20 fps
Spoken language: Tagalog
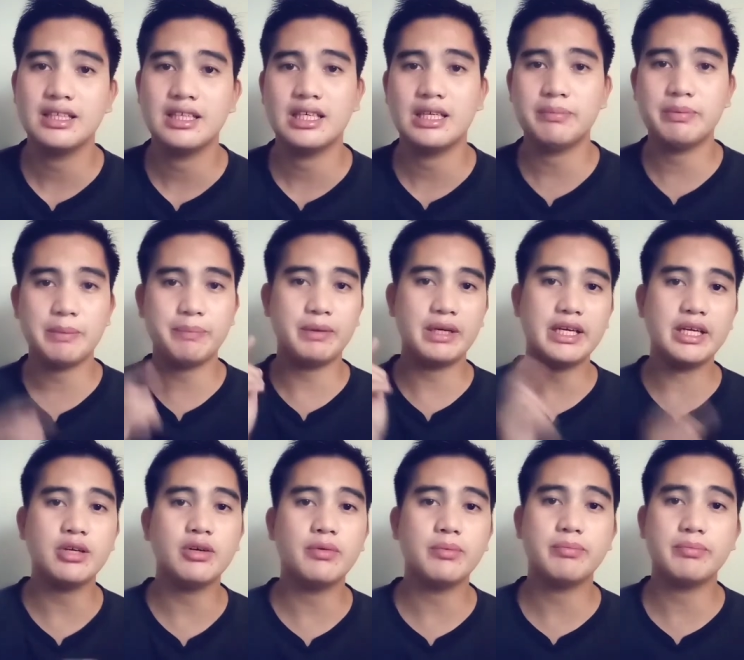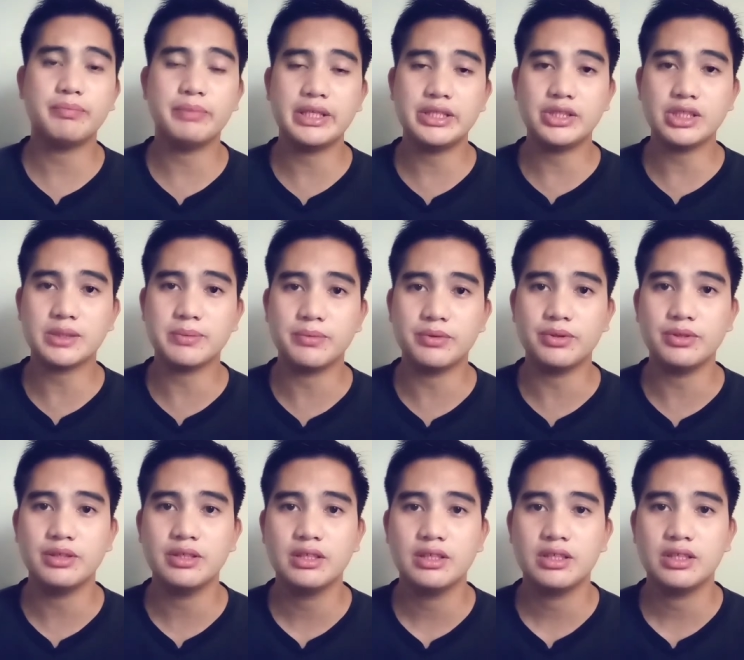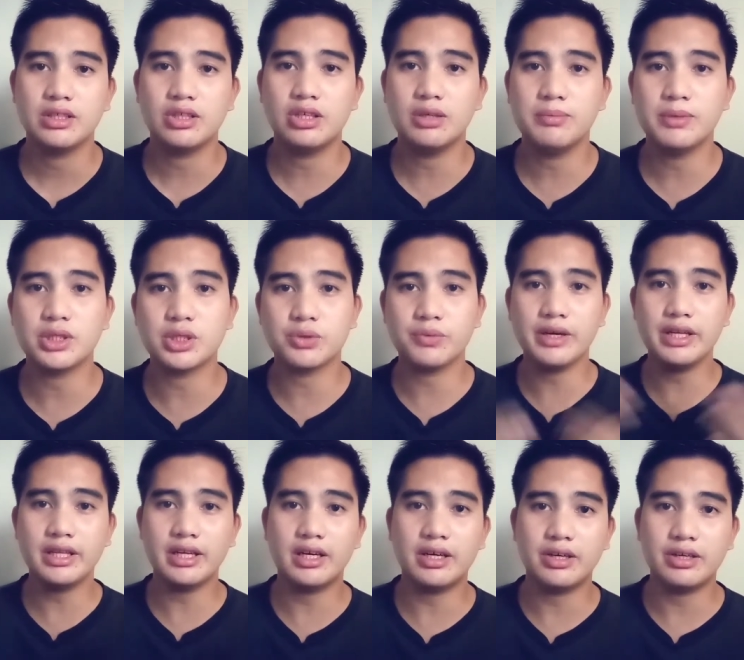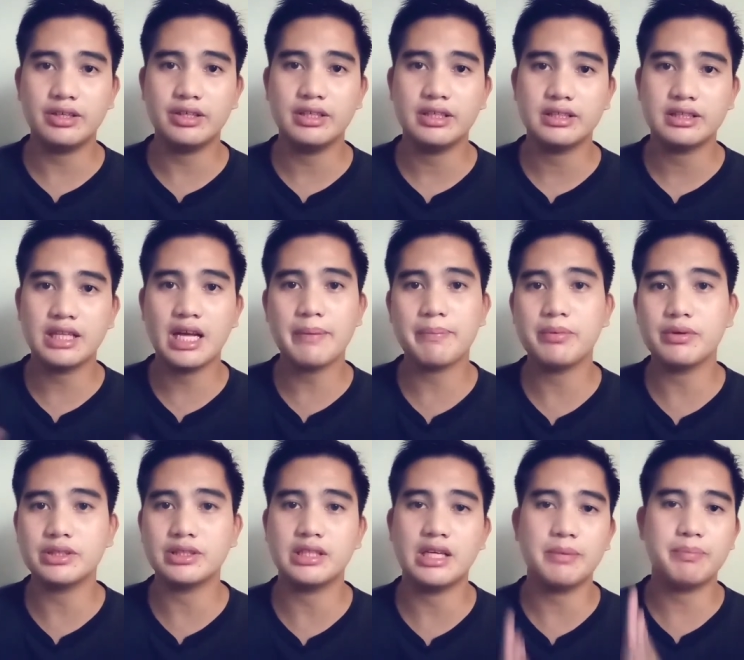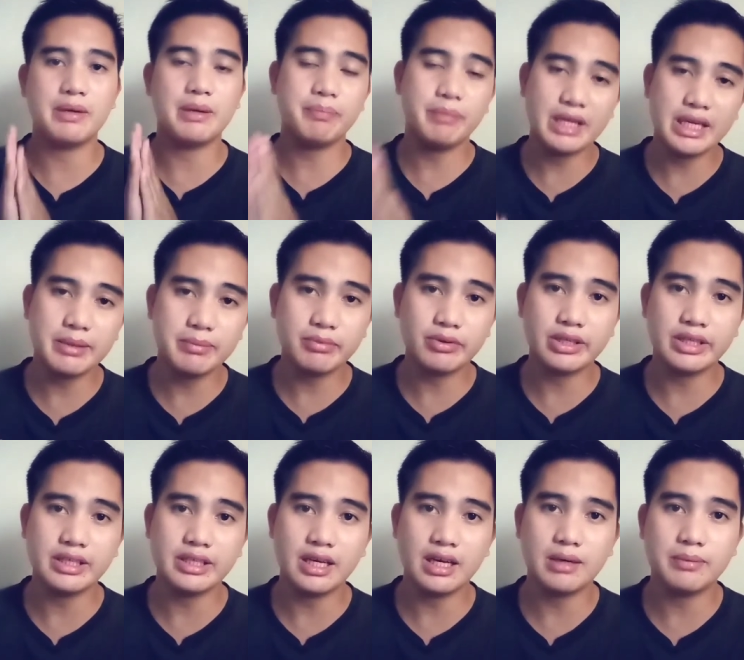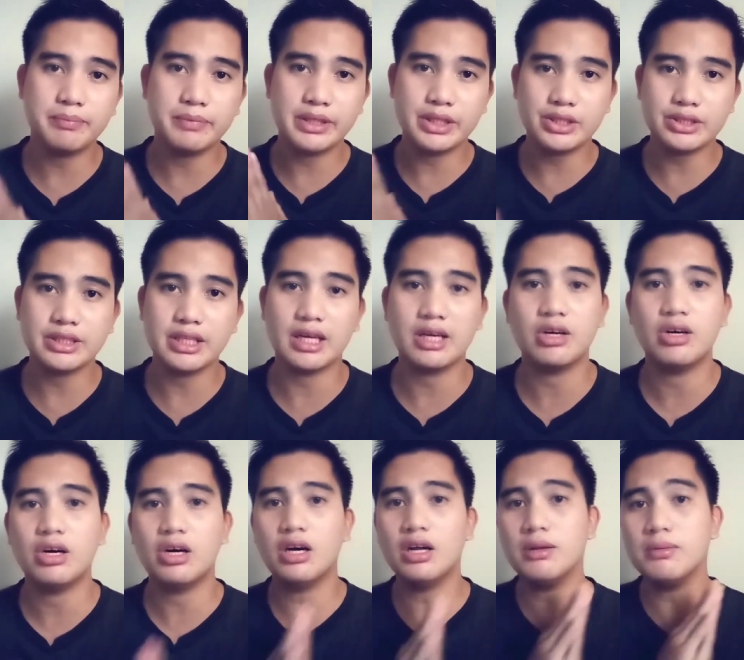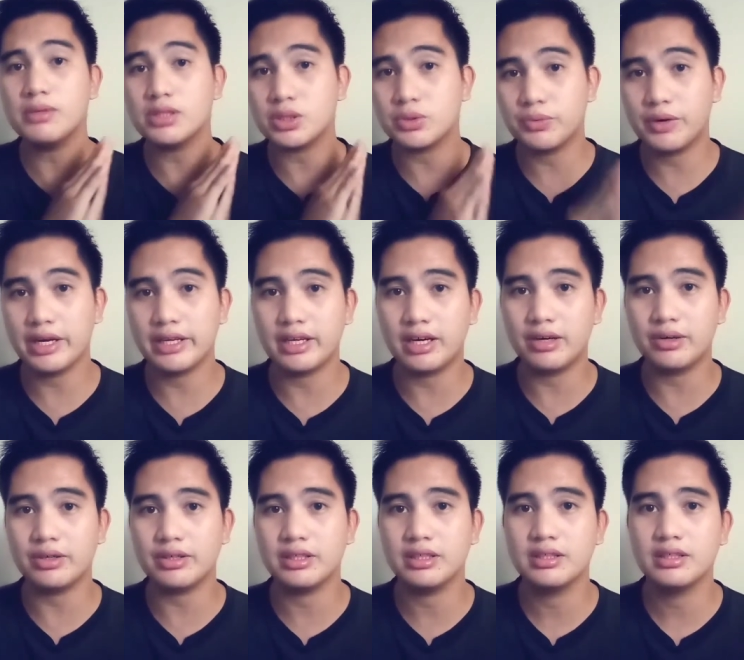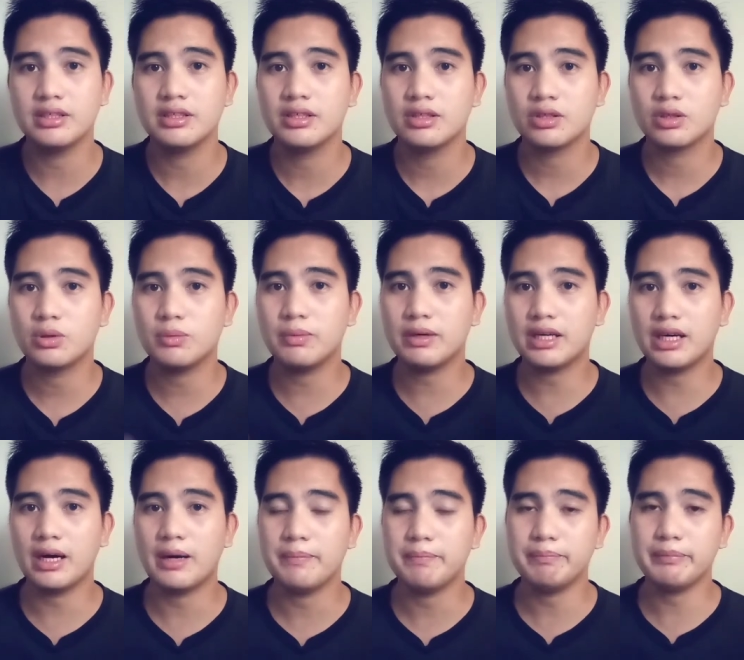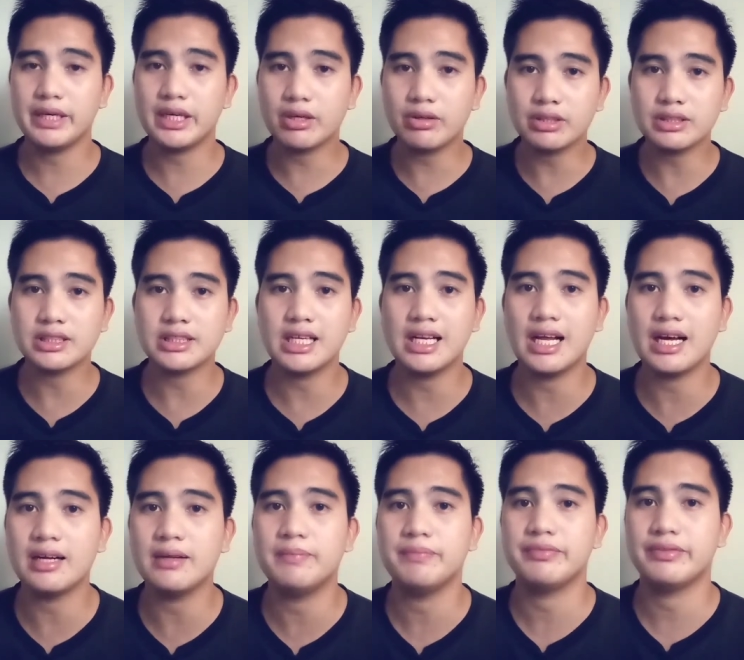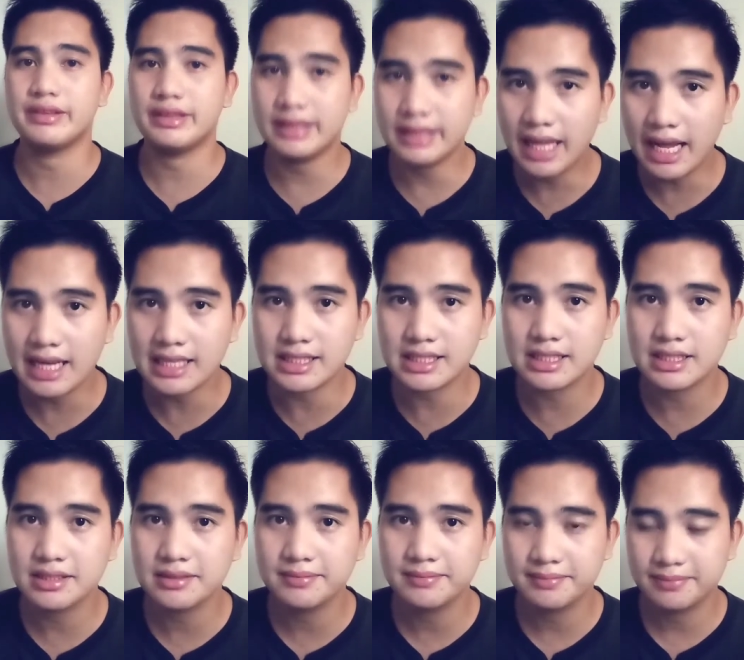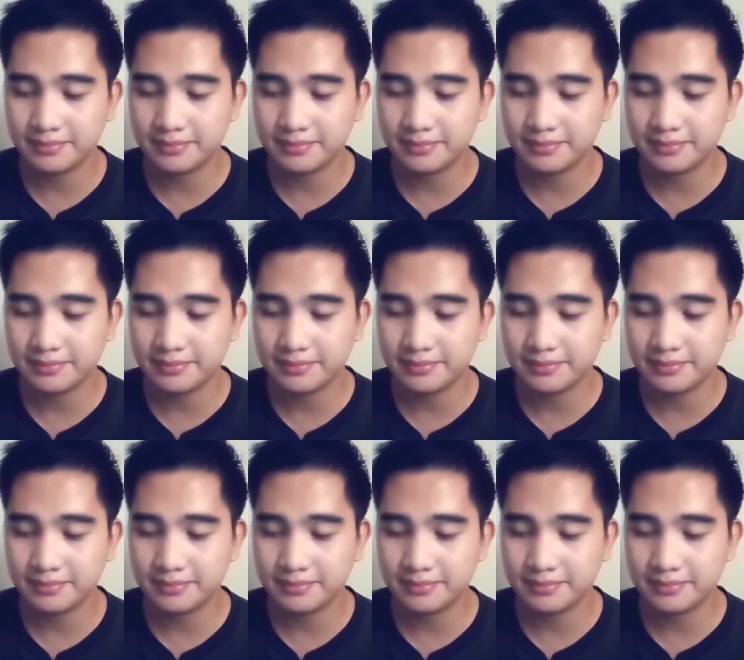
ipi-play yung videos mo almost 1 hour tapos ipi-play mo rin ang videos na almost 1 hour. Kumbaga, meron silang task.